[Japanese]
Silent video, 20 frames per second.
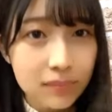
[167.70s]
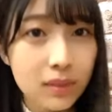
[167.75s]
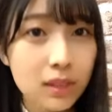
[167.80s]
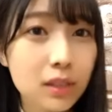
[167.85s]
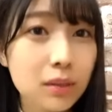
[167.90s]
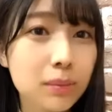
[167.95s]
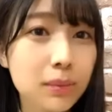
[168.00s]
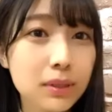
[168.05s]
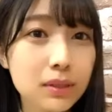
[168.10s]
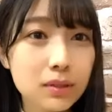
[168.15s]

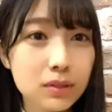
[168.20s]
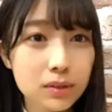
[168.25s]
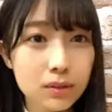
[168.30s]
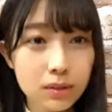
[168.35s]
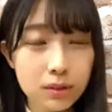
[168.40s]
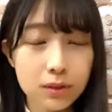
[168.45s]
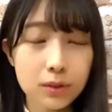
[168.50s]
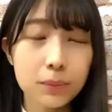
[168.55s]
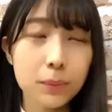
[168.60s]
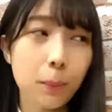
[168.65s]
言います
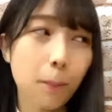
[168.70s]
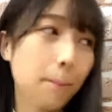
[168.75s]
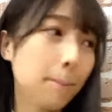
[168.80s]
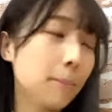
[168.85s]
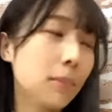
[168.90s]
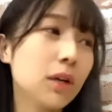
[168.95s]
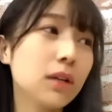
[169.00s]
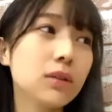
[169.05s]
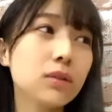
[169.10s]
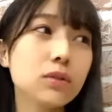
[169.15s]
と
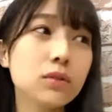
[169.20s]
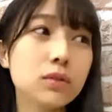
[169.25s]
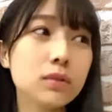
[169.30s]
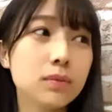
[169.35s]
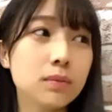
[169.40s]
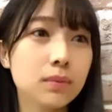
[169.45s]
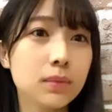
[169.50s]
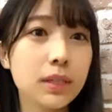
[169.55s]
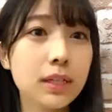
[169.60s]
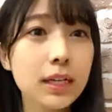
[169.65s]
あの
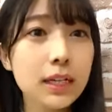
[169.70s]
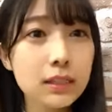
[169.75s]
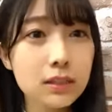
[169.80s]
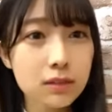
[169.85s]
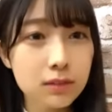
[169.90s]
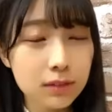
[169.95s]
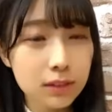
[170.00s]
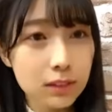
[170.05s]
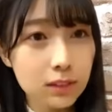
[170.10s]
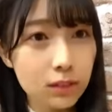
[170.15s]
2
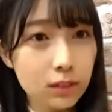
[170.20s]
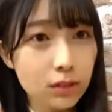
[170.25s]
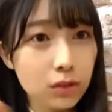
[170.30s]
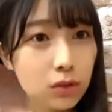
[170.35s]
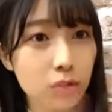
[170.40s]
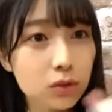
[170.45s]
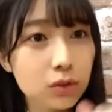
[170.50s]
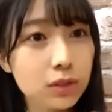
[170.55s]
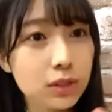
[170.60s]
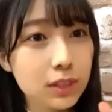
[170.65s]
月
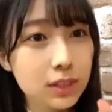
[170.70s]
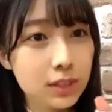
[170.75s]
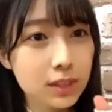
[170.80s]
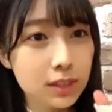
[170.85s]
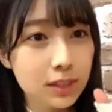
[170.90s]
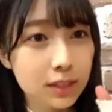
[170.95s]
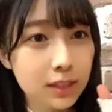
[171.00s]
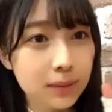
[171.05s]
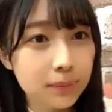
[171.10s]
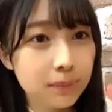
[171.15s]
26
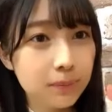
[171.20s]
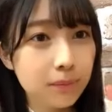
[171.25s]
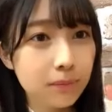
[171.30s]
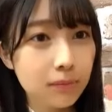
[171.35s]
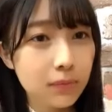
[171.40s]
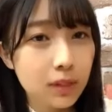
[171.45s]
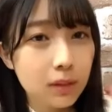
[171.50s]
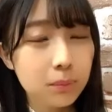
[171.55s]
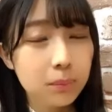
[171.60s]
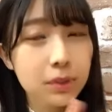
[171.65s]
日に
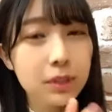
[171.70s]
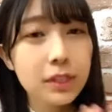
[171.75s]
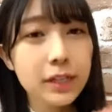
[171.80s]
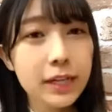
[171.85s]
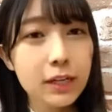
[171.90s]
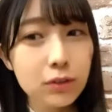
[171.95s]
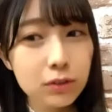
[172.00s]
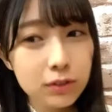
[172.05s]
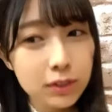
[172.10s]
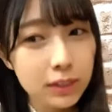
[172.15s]

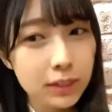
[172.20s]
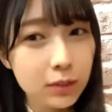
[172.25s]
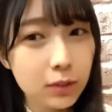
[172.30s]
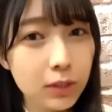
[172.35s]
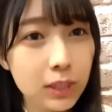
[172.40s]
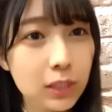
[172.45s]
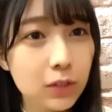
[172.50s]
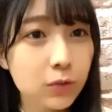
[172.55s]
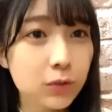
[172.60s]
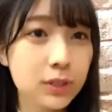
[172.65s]
BLT
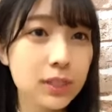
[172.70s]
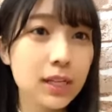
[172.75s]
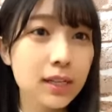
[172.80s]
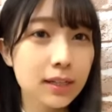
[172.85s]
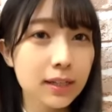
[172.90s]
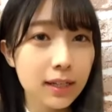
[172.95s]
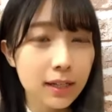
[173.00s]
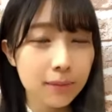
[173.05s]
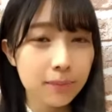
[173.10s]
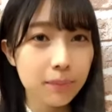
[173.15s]
グラフさ
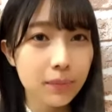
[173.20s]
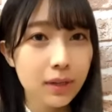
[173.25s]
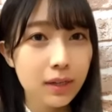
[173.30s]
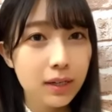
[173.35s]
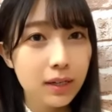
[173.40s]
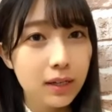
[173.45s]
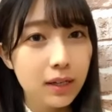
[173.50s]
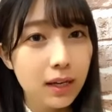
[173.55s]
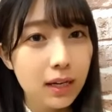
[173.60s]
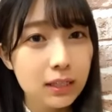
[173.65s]
んが
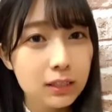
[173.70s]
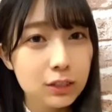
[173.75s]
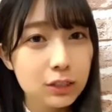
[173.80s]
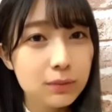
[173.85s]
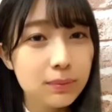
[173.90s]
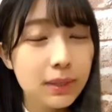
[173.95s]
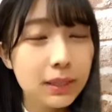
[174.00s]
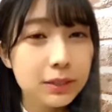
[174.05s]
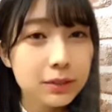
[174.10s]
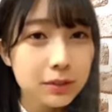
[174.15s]

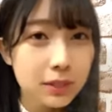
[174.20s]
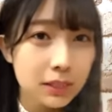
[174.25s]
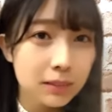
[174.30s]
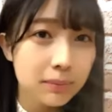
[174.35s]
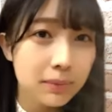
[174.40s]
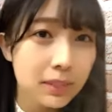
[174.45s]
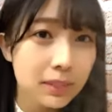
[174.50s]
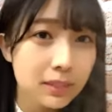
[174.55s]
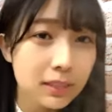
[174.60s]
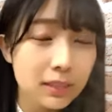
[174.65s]
発売となり
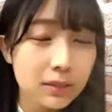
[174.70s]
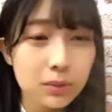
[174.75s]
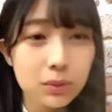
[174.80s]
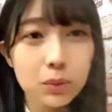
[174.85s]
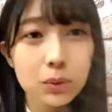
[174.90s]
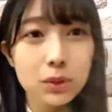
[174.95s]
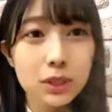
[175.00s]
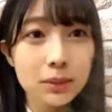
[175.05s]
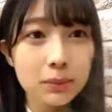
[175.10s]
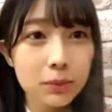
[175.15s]
ましてそ
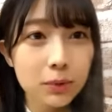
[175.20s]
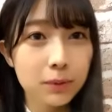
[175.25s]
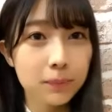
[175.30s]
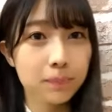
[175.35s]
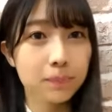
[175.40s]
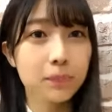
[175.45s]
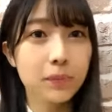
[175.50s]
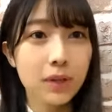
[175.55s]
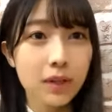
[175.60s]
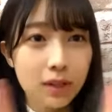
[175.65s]
こでも「
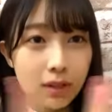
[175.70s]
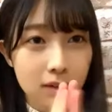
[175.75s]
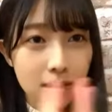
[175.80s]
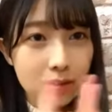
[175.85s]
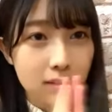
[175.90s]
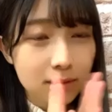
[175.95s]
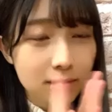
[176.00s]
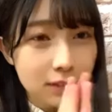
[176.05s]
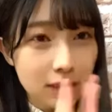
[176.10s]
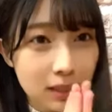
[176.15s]

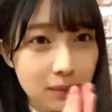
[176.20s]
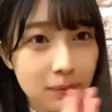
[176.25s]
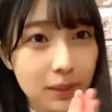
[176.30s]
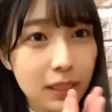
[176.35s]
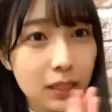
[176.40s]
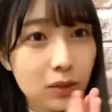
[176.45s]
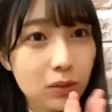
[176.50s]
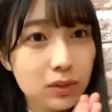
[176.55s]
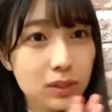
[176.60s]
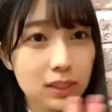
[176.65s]

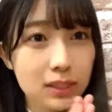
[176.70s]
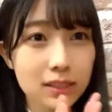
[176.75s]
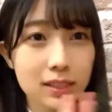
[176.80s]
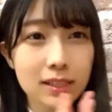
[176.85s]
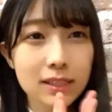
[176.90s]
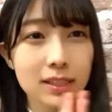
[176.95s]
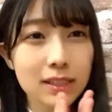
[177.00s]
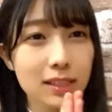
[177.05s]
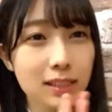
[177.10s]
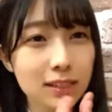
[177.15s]
グラビアをさせて
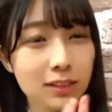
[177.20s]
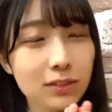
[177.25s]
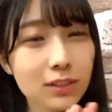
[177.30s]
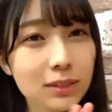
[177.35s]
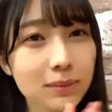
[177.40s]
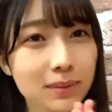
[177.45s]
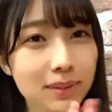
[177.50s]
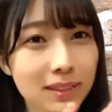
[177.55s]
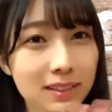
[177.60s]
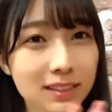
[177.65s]
いただいてお
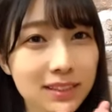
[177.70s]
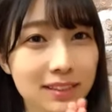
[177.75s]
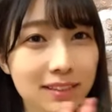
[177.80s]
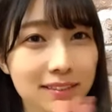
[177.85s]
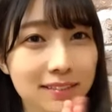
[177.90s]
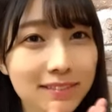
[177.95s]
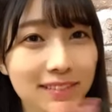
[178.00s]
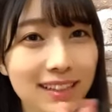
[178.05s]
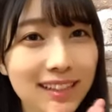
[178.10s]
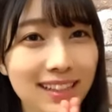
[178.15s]
ります
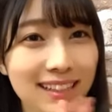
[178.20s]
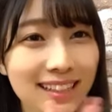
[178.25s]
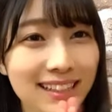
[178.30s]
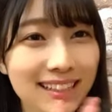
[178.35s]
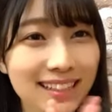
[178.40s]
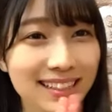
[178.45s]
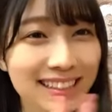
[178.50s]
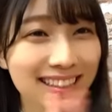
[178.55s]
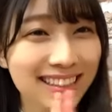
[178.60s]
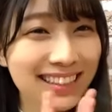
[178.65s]

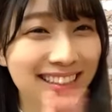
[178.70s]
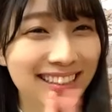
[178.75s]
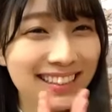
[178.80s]
わーい